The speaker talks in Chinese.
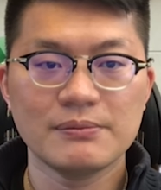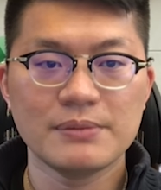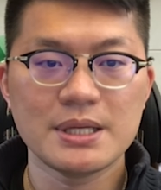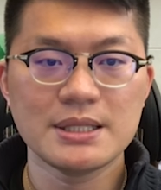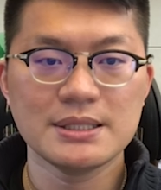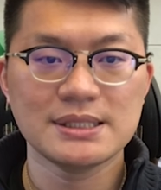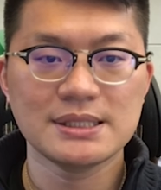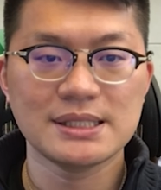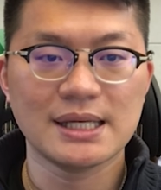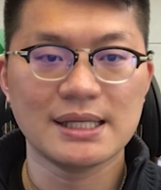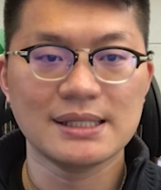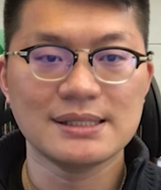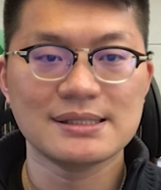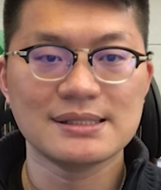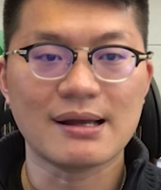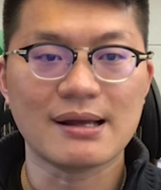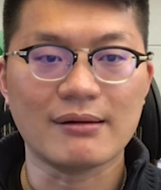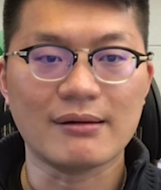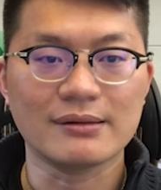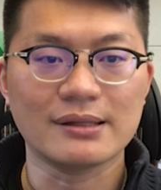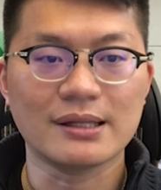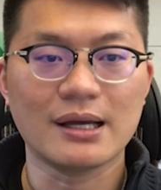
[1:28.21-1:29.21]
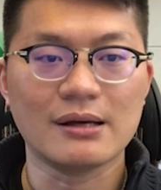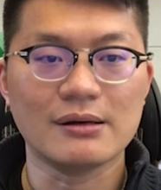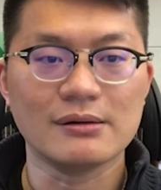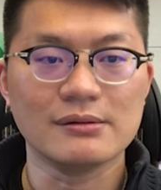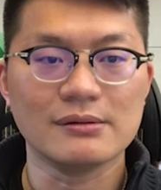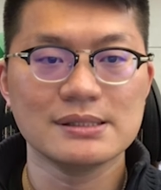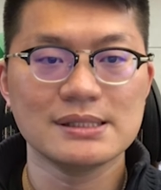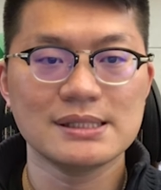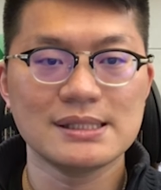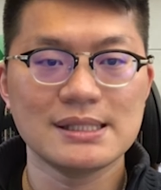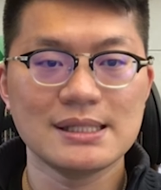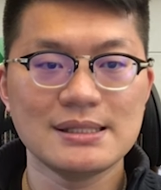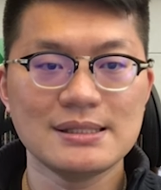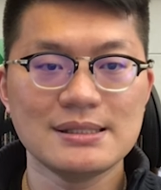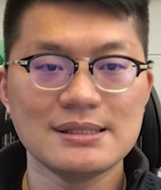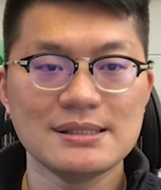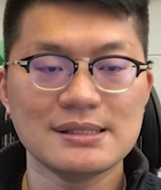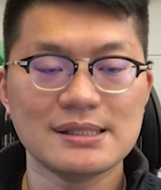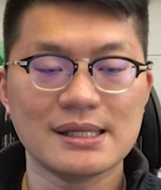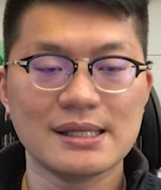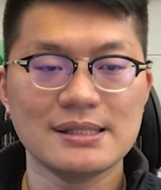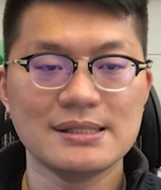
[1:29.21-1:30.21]
并且找到
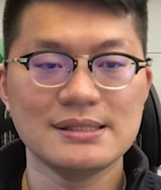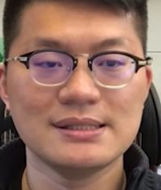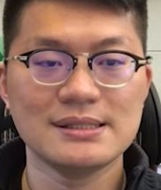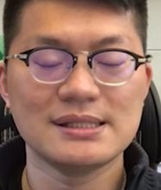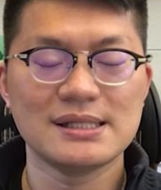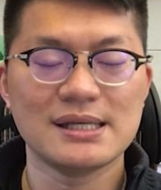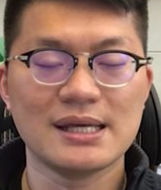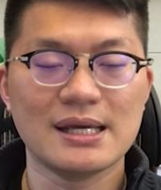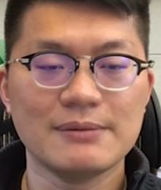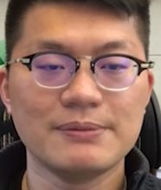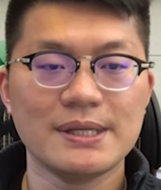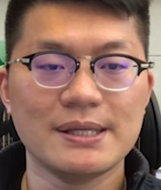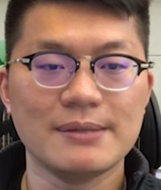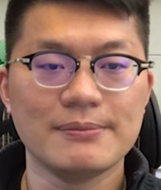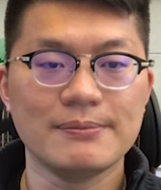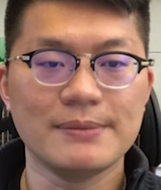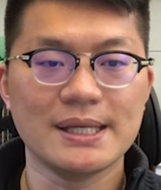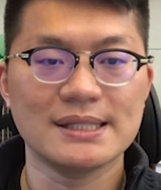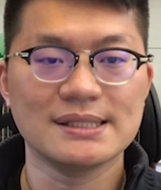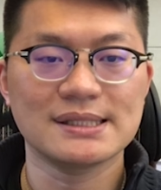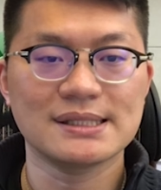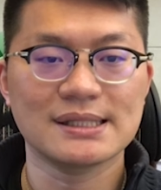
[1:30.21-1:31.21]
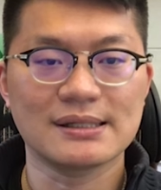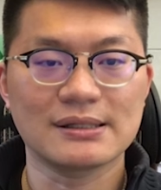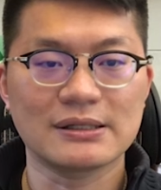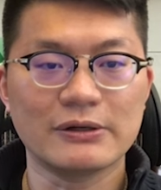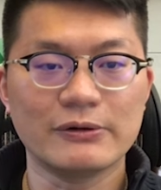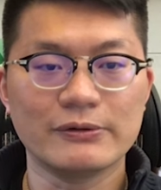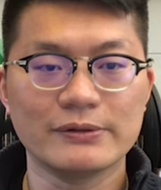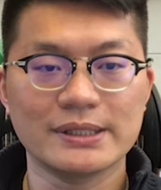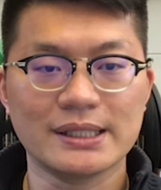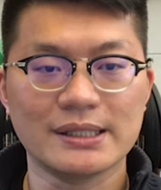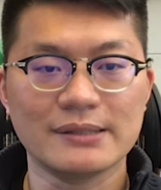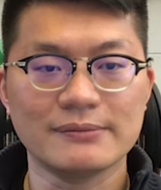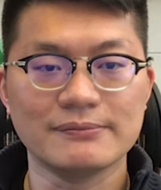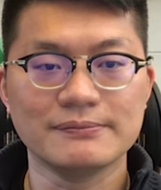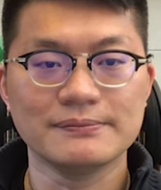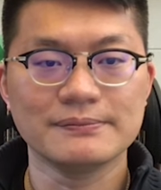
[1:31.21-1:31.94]
新增截平面这个功能，